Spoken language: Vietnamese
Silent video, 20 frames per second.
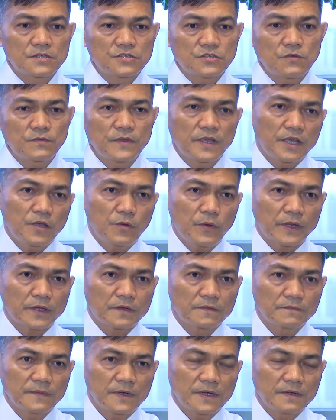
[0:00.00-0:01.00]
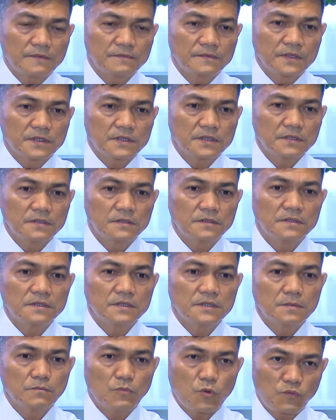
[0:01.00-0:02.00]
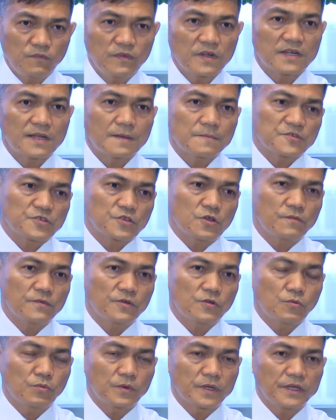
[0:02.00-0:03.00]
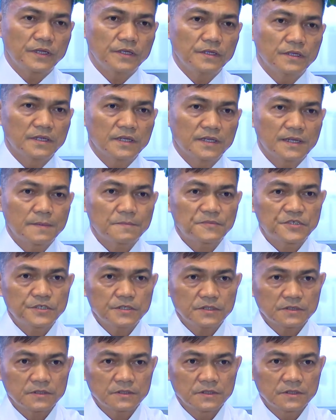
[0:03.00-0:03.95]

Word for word: so với kế hoạch và vượt hơn 4% ờ, so với cùng kỳ năm trước.